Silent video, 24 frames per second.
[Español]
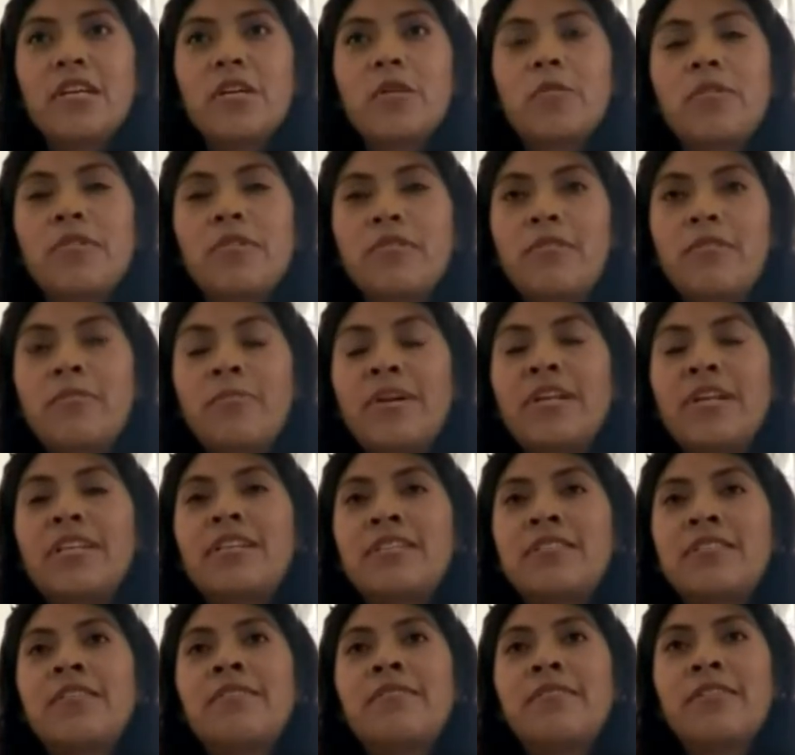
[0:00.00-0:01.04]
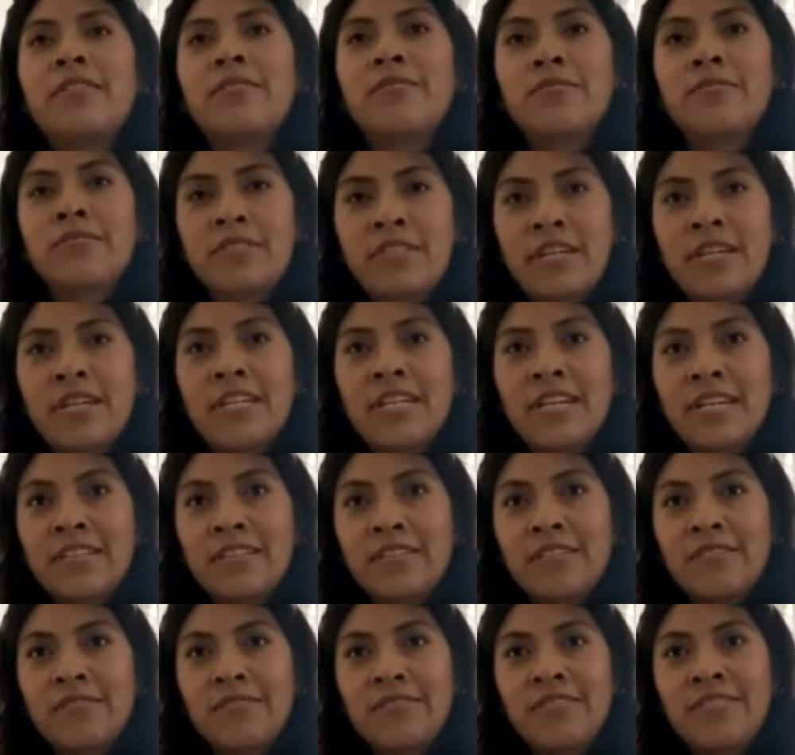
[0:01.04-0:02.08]
cuando el padre estaba
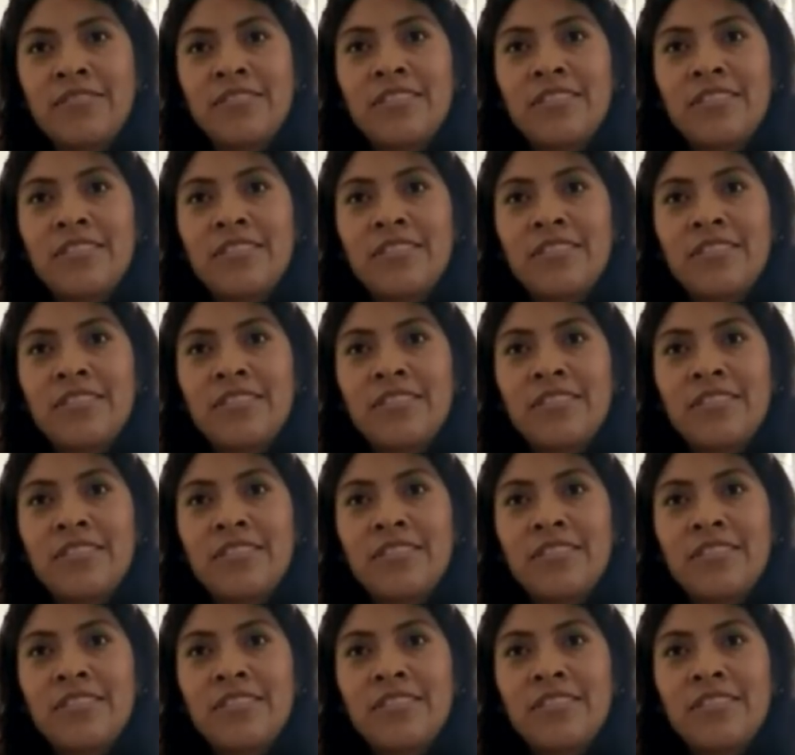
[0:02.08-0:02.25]
consagrando